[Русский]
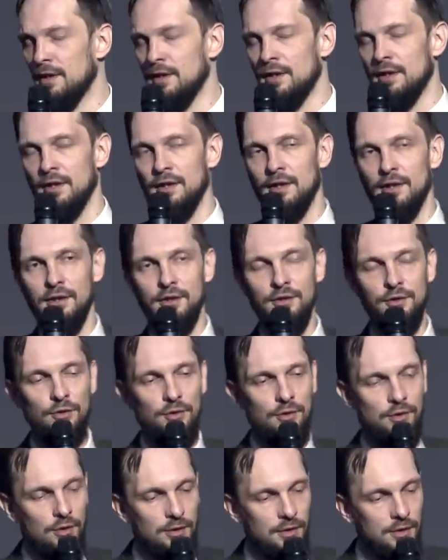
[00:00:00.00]
а, гно,
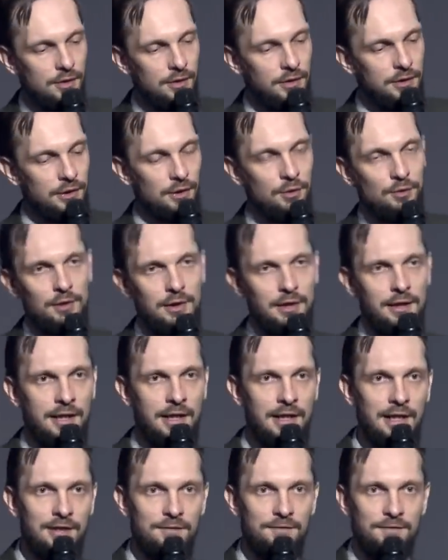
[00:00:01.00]
э, а, троллей,
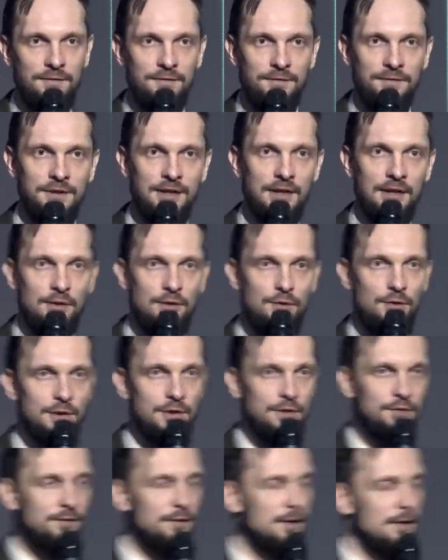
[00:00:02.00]
эльфов,
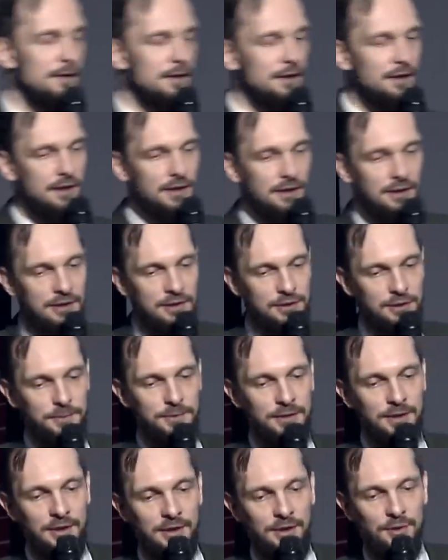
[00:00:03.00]
драконов. И,
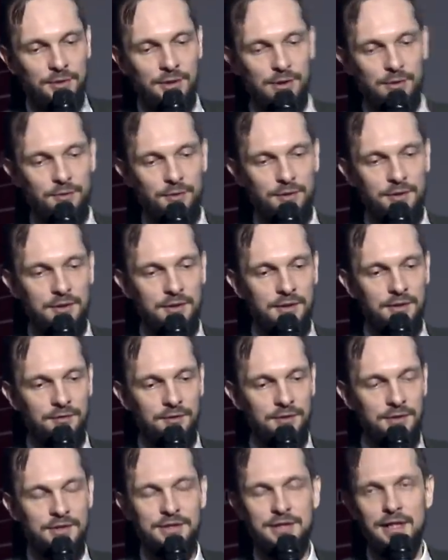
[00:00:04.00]
собственно говоря, он такой
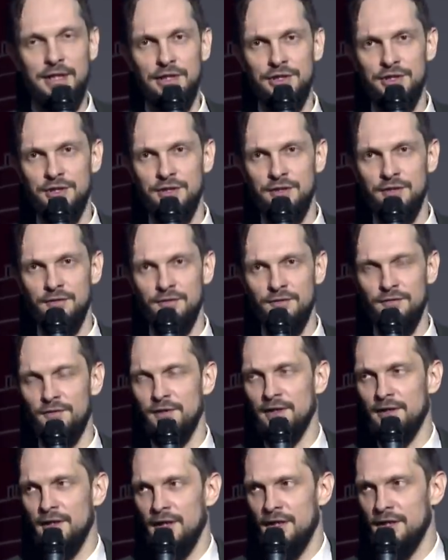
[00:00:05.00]
вот настоящий
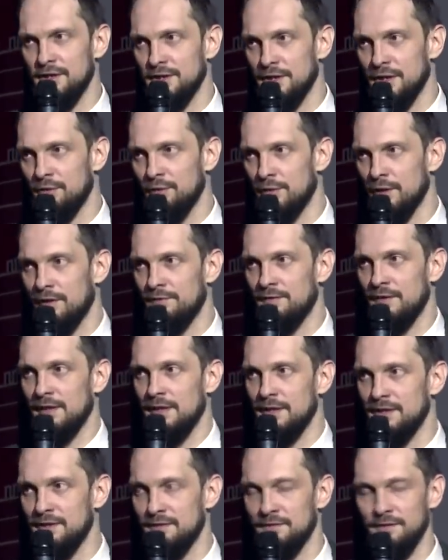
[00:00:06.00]
фольклорист, такой
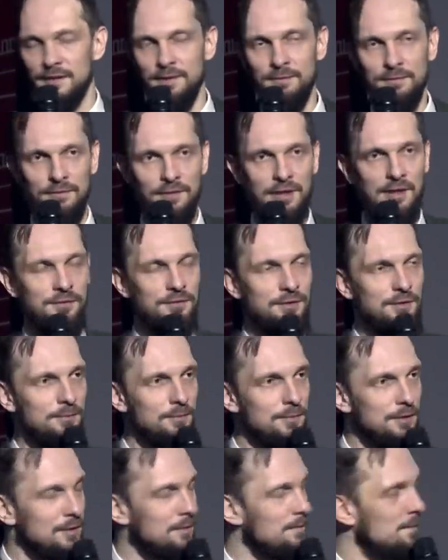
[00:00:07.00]
Афанасьев, как, был, как вот
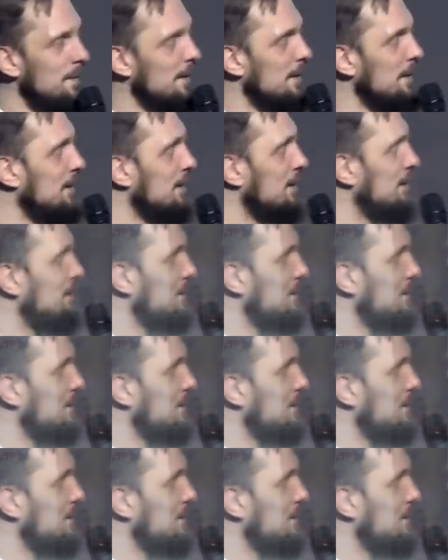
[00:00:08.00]
был в